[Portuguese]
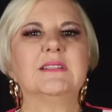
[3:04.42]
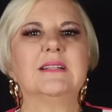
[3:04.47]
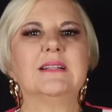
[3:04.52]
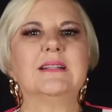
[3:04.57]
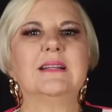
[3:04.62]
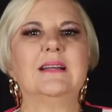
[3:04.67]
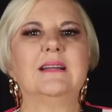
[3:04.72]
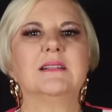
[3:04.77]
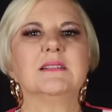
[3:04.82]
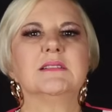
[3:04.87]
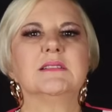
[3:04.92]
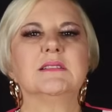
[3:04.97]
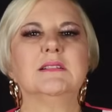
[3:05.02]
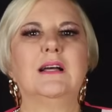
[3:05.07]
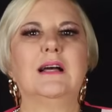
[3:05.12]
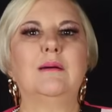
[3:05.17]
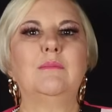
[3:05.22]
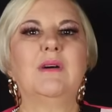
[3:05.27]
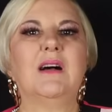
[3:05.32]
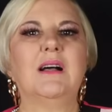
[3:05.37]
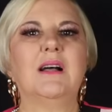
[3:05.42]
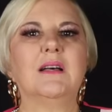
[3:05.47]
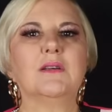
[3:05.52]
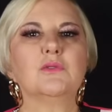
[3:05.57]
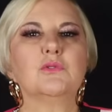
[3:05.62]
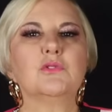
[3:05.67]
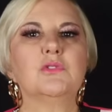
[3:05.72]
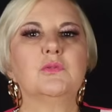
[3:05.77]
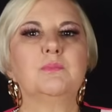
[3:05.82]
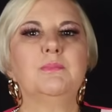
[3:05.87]
da casa,
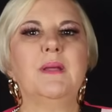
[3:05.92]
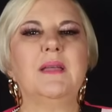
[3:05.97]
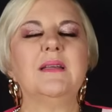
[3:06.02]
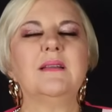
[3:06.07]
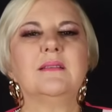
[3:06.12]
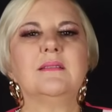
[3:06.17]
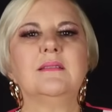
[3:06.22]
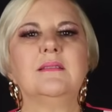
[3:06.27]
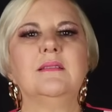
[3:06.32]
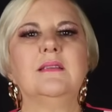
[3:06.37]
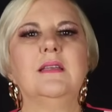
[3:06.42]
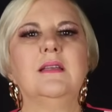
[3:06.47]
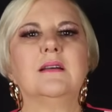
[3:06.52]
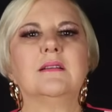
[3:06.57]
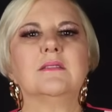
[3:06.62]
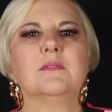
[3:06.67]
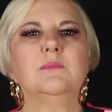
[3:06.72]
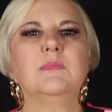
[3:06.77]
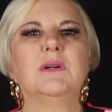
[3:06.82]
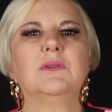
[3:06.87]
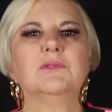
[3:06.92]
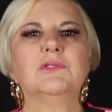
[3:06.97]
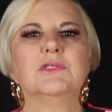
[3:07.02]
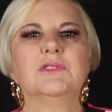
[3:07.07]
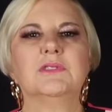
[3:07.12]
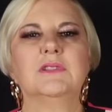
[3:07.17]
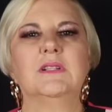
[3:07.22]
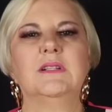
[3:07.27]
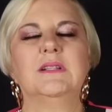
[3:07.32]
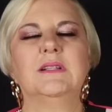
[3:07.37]
amarraram os pés e as
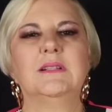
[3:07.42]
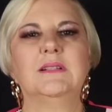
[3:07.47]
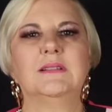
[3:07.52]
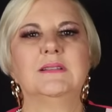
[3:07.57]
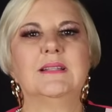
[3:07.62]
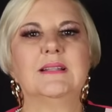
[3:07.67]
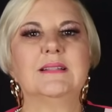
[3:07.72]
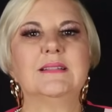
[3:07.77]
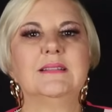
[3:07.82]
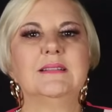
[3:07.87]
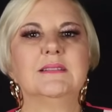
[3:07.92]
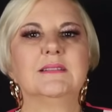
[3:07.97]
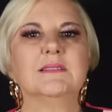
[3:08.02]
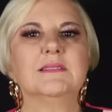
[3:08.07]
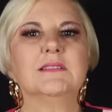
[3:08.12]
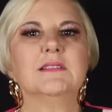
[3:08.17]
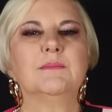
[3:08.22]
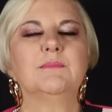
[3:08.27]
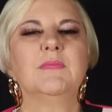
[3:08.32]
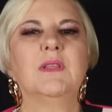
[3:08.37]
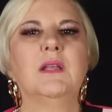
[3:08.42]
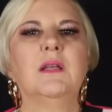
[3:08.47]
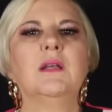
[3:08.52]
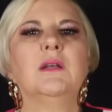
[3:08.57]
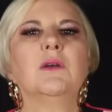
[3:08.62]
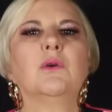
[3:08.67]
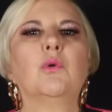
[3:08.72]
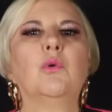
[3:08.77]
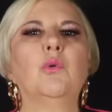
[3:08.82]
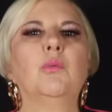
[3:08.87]
mãos da criança,
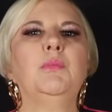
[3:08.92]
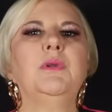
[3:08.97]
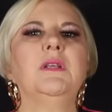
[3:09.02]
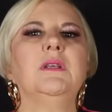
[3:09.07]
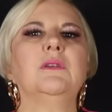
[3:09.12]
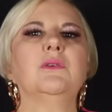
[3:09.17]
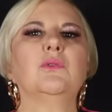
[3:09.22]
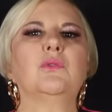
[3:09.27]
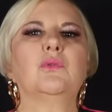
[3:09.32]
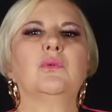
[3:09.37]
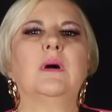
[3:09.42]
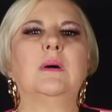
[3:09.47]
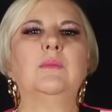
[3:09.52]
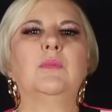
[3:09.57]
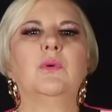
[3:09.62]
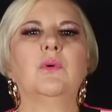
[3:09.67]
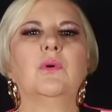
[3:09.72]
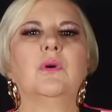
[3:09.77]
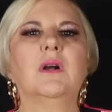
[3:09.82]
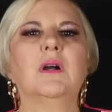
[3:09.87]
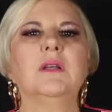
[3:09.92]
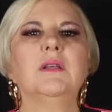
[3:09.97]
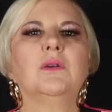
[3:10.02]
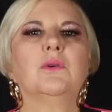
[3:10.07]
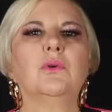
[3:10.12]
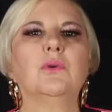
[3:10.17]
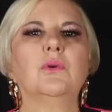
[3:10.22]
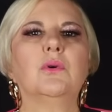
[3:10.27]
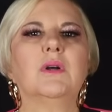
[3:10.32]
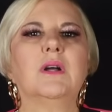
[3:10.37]
cobriram sua boca e
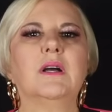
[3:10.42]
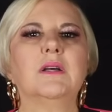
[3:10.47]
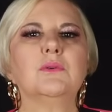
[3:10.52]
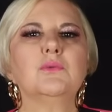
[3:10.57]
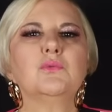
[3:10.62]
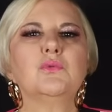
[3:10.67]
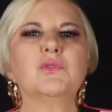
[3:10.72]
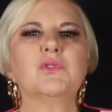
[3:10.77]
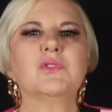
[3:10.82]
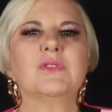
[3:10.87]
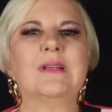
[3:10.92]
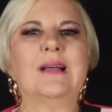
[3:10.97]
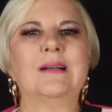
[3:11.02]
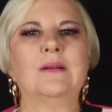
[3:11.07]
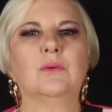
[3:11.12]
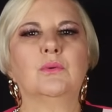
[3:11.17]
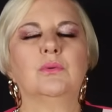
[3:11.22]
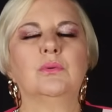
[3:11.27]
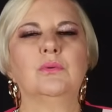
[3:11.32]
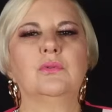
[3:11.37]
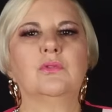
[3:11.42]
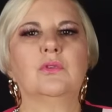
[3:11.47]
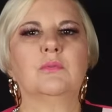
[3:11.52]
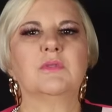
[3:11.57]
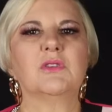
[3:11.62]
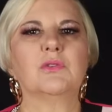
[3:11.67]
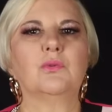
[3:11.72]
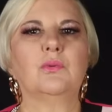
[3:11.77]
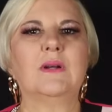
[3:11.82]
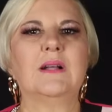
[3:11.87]
colocaram um saco
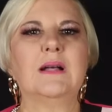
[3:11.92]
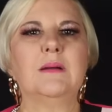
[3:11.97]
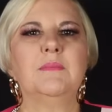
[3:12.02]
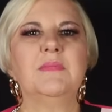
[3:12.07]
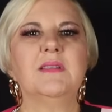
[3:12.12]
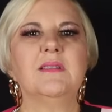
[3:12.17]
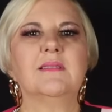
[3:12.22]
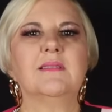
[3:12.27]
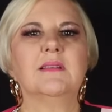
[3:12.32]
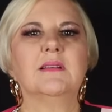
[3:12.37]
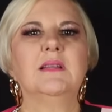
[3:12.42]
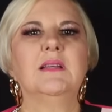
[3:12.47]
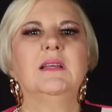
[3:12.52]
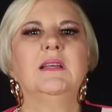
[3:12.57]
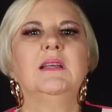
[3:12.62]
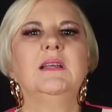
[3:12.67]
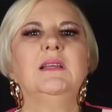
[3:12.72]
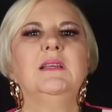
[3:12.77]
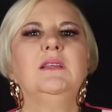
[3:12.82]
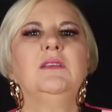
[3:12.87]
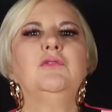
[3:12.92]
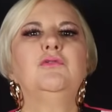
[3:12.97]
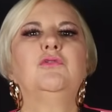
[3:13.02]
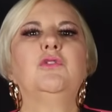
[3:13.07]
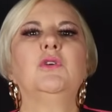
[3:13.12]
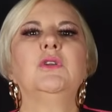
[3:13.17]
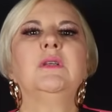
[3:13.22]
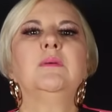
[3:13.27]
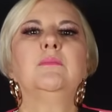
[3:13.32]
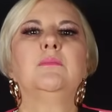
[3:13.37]
sobre a sua cabeça e
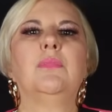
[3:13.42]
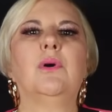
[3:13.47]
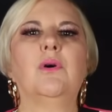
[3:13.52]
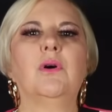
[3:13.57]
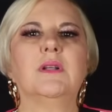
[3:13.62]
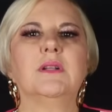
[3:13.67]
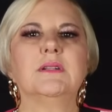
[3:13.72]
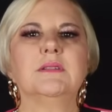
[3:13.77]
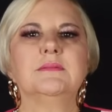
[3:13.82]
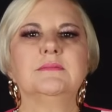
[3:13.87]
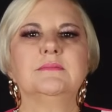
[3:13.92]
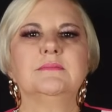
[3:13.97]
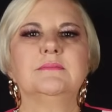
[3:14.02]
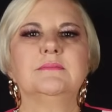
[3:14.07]
foram embora.